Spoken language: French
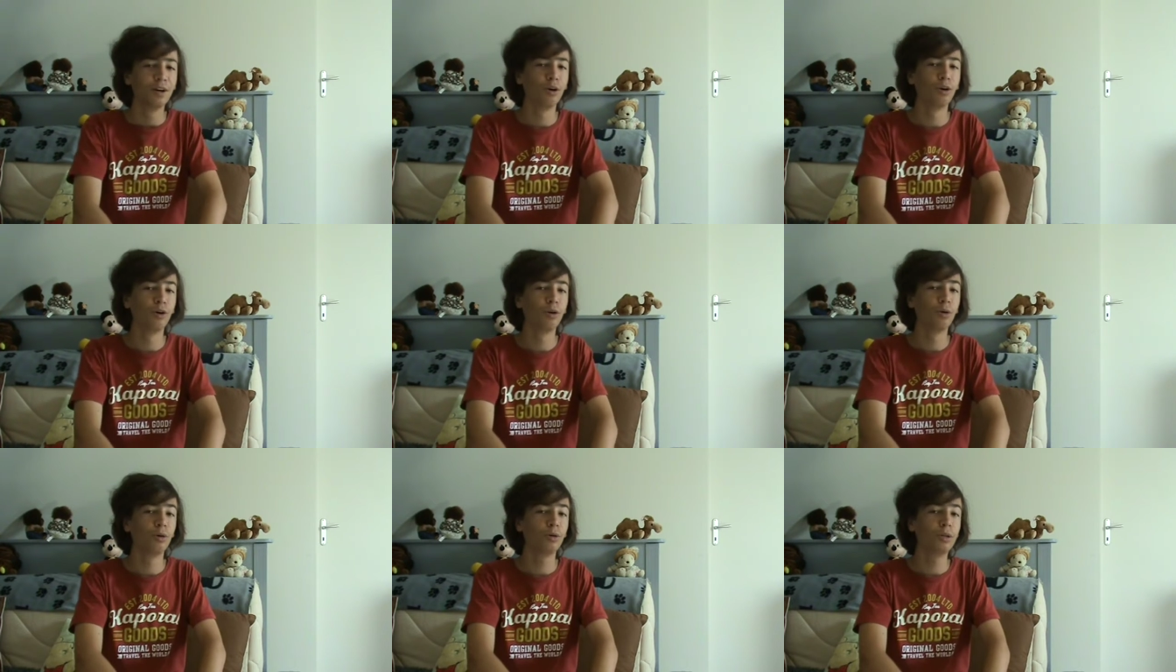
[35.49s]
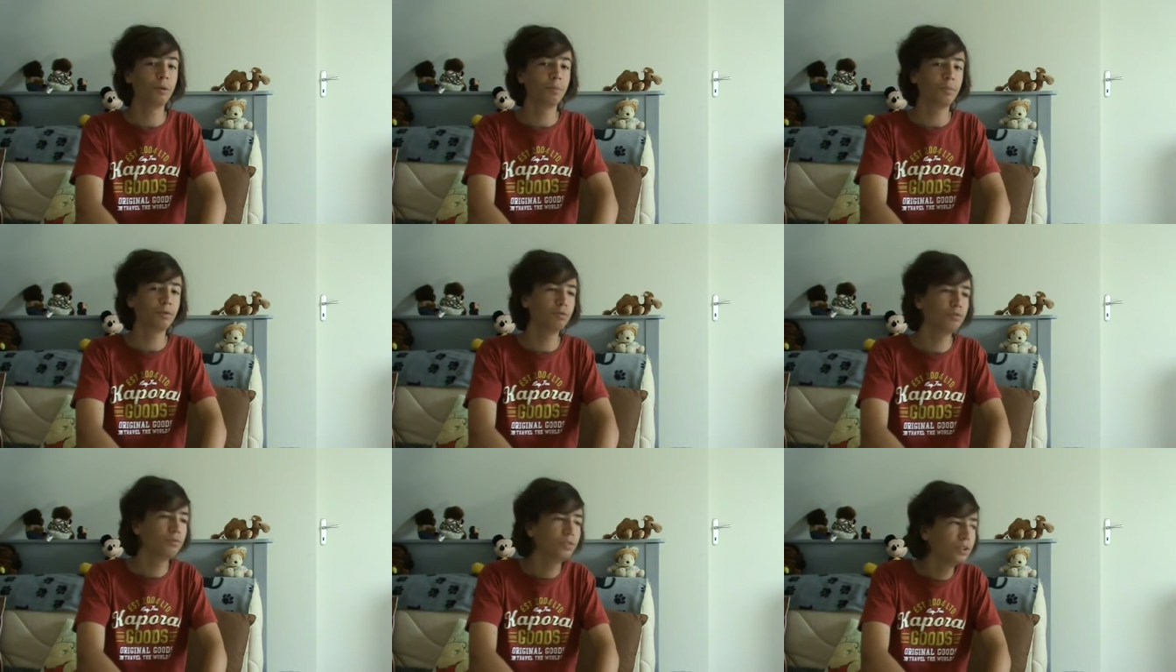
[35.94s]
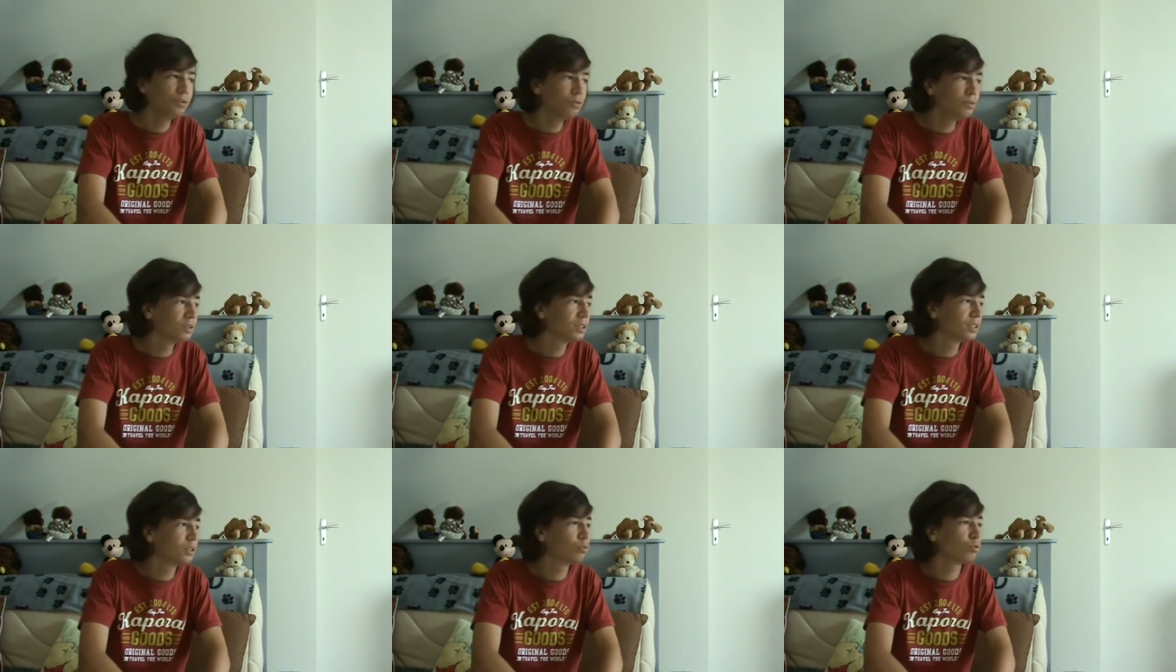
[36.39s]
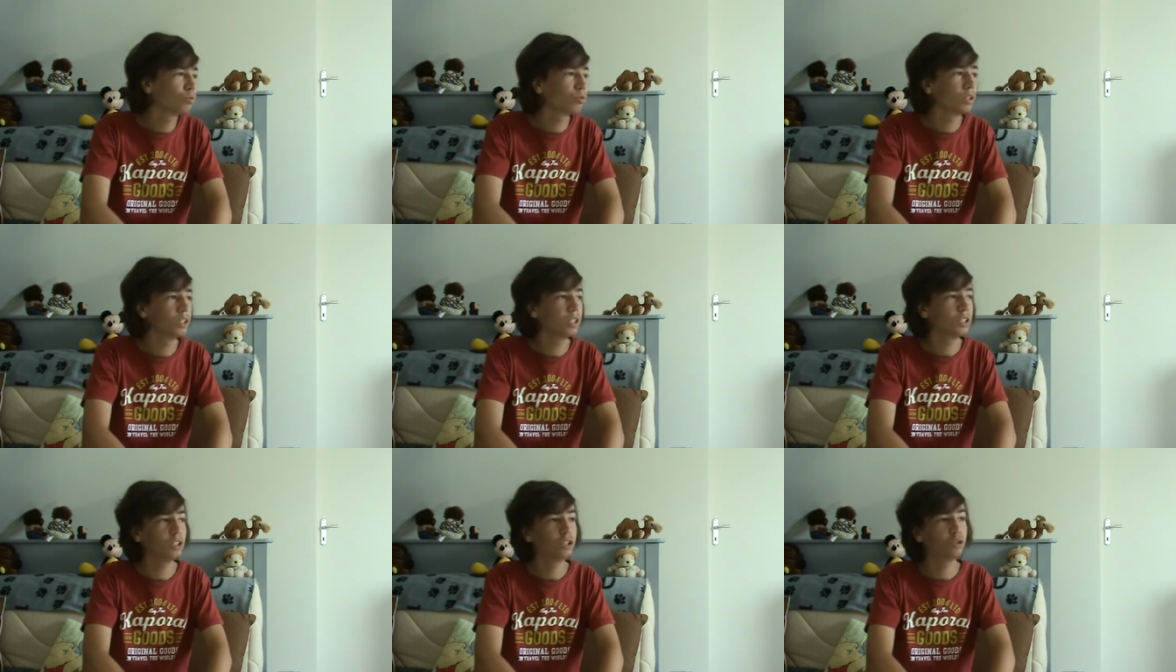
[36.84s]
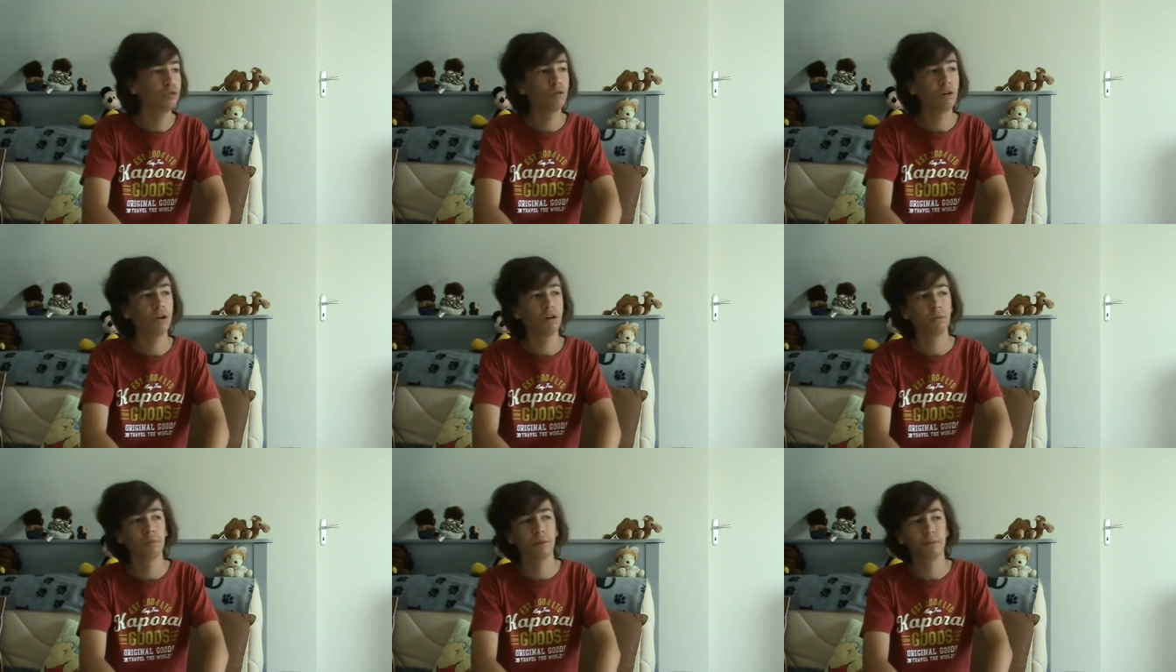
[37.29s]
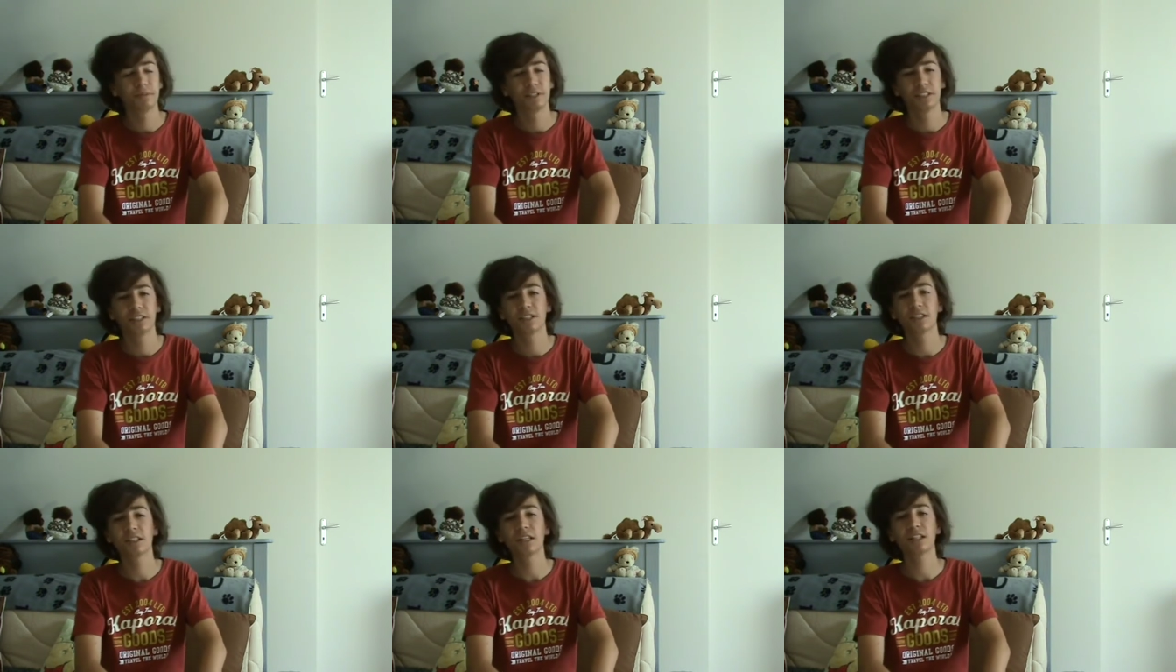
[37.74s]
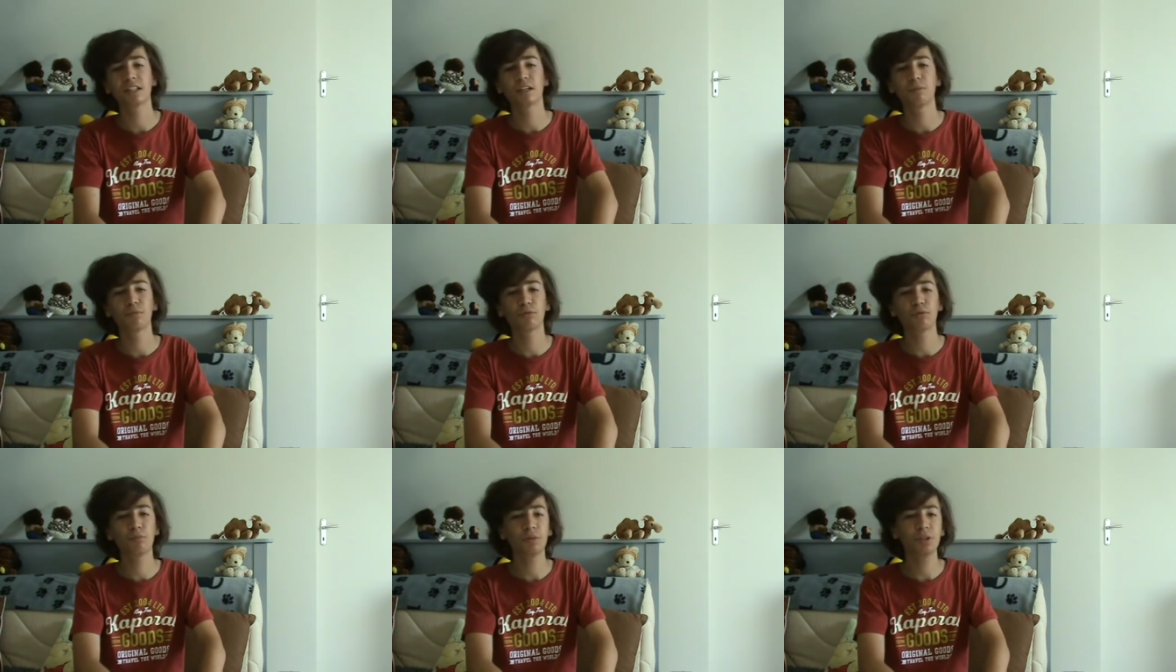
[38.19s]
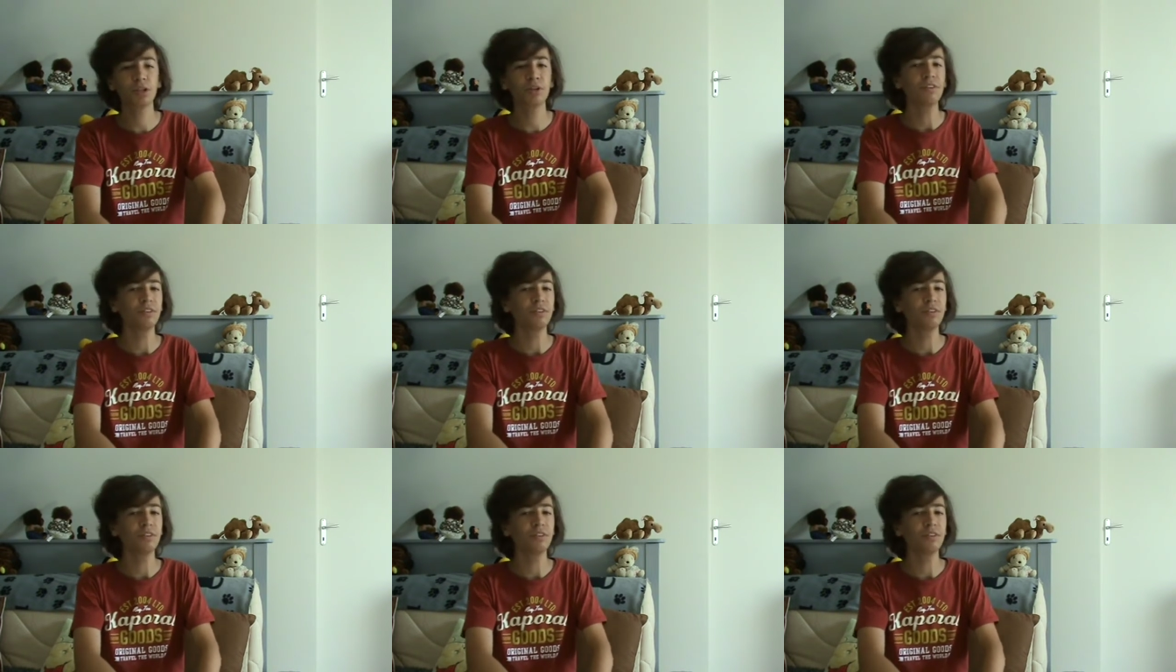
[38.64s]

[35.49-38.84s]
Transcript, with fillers: Il euh, n'y a pas eu de vidéo ces 2-3 derniers jours, alors même cet état est un peu compliqué.